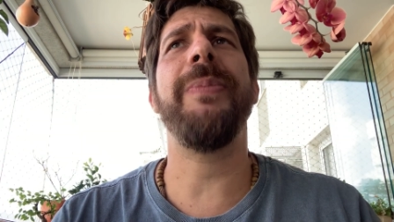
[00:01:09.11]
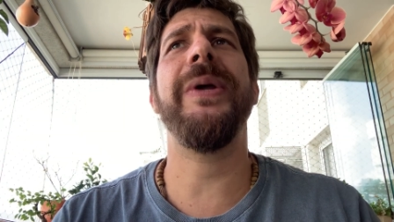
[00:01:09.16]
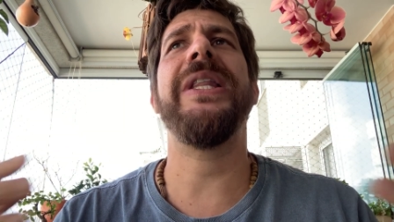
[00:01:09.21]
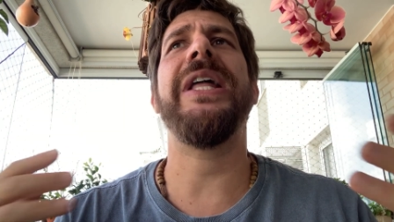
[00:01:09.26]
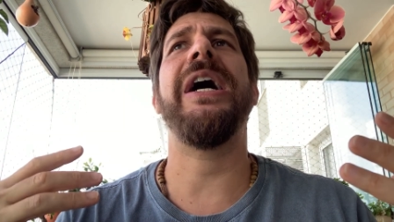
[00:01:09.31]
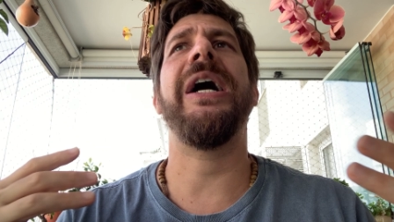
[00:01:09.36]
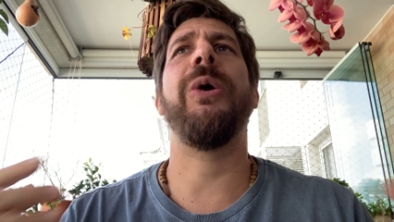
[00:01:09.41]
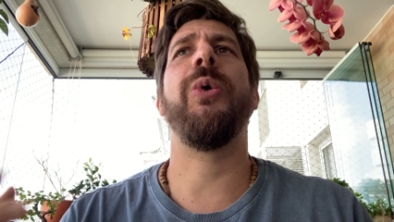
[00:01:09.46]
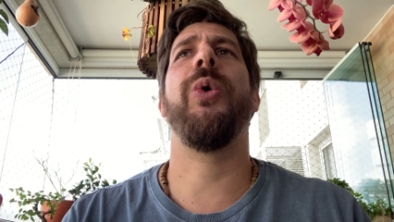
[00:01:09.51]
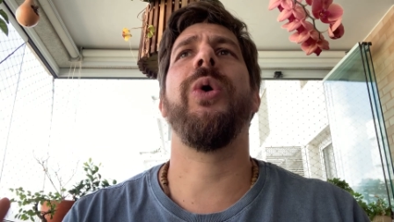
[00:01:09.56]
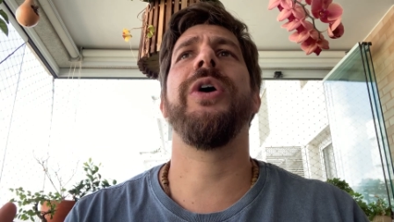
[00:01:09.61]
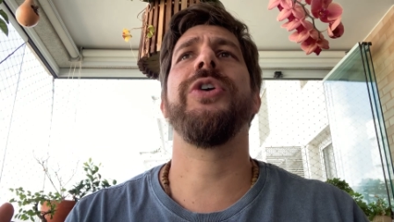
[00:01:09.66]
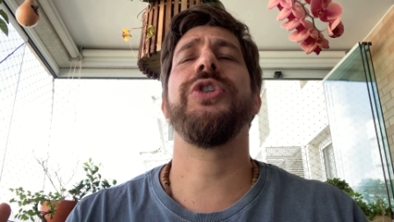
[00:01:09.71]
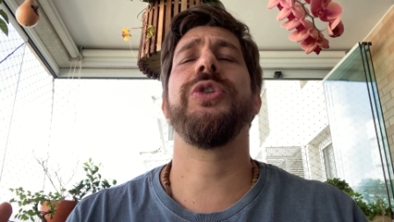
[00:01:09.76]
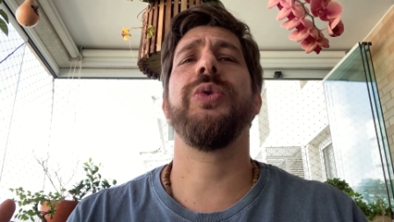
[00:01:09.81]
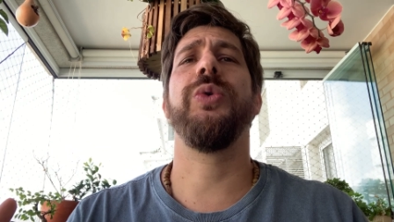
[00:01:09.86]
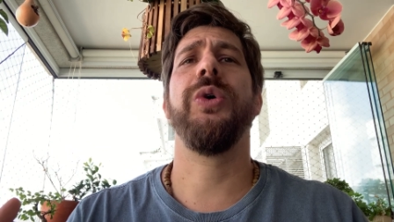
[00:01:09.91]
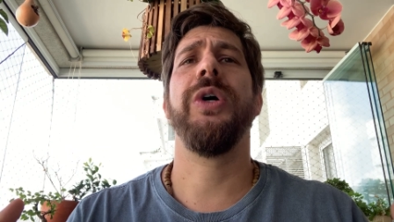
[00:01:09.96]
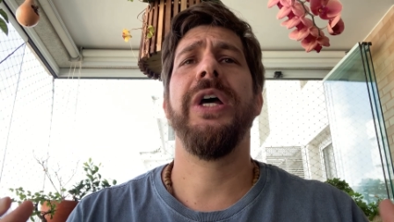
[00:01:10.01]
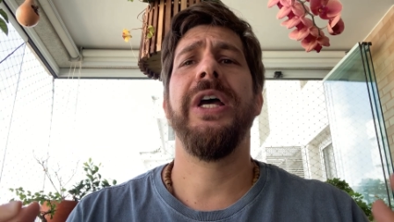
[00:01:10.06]

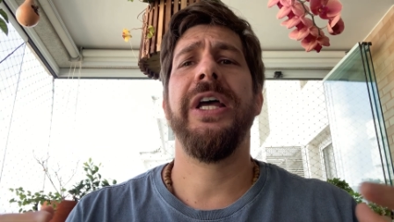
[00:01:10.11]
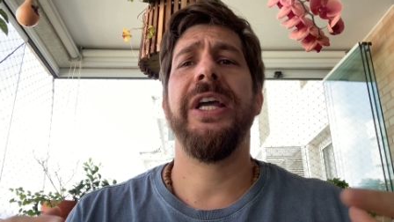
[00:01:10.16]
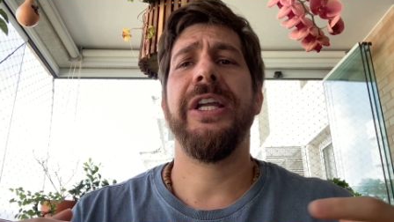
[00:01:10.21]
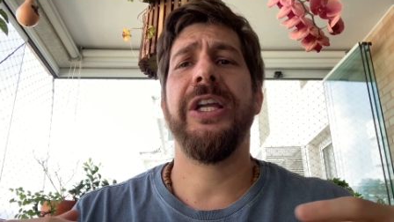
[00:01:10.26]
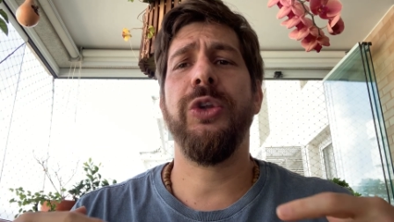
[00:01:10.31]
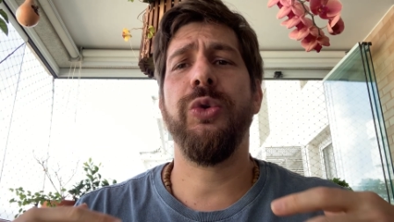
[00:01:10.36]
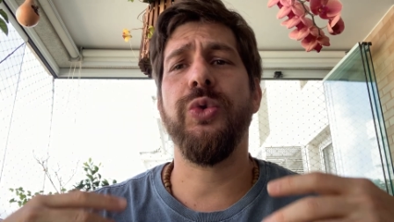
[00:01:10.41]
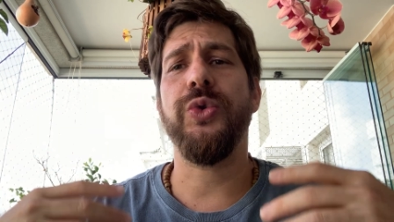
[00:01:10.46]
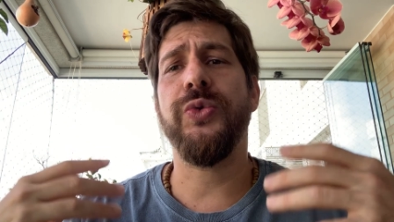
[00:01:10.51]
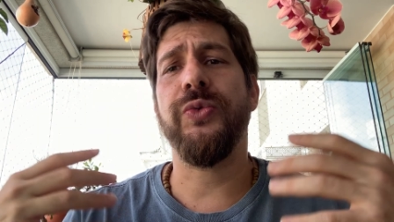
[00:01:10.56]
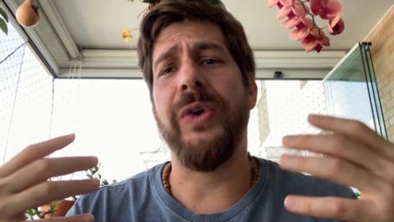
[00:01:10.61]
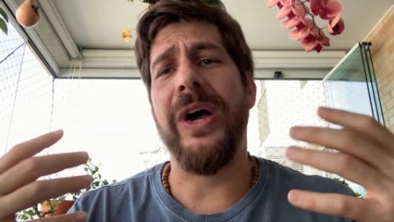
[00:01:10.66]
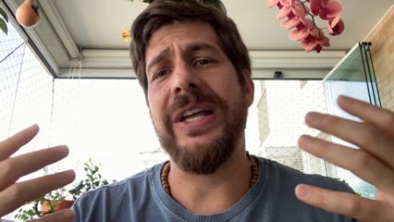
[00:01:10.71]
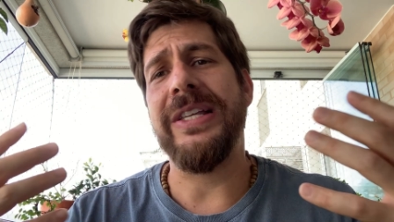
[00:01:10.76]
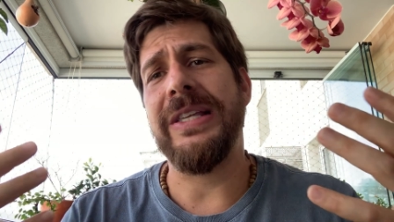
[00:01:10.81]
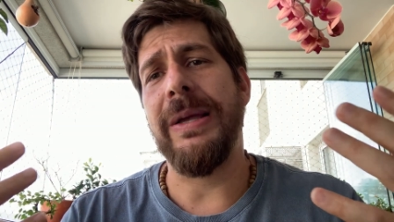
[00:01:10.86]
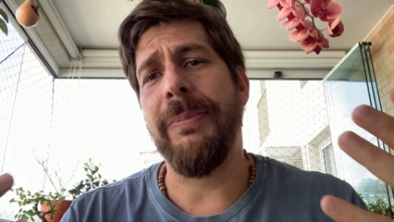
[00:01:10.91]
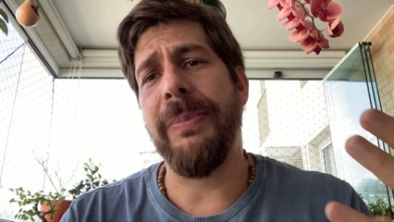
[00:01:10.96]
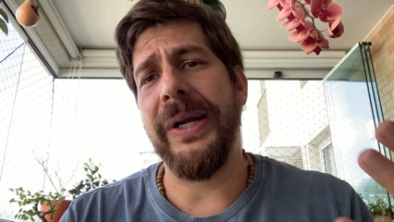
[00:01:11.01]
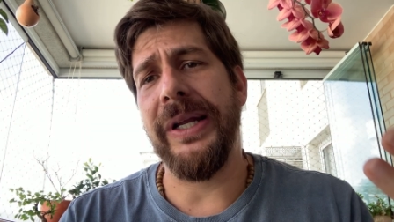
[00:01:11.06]
pedagógico que nos
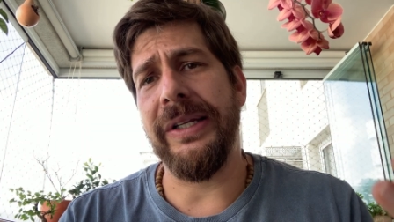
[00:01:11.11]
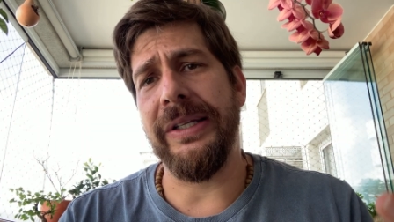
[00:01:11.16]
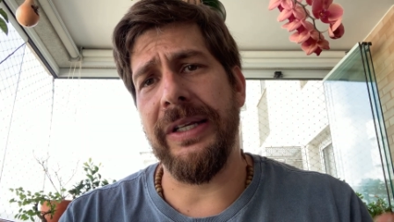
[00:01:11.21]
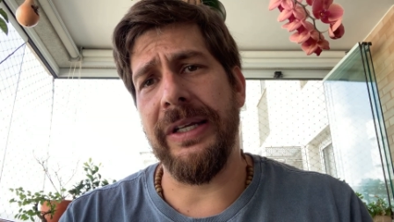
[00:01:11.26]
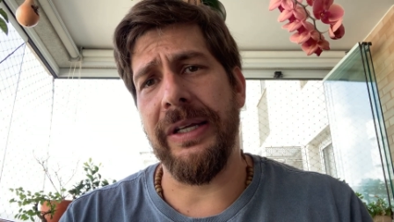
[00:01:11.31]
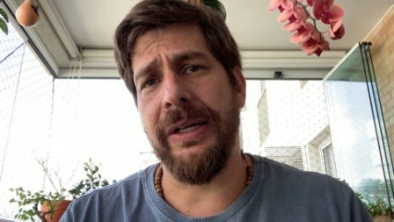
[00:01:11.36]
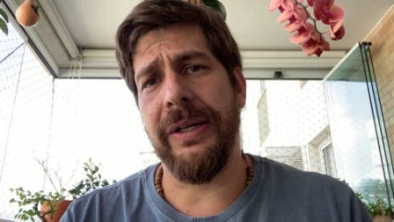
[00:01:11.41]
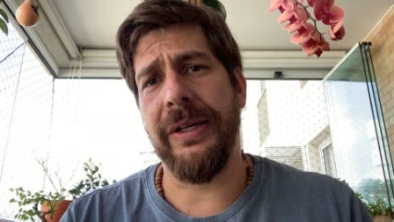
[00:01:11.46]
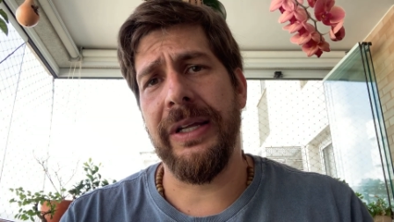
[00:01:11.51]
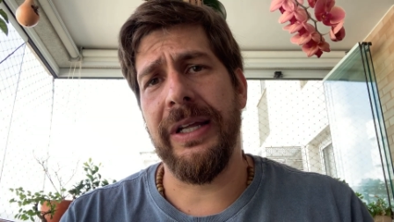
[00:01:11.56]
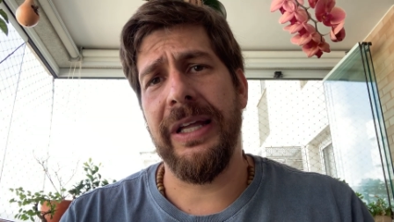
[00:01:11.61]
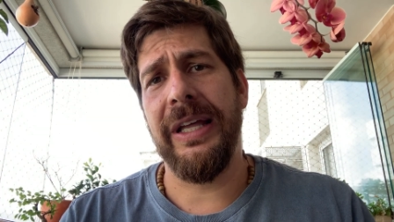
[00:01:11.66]
faz aprender,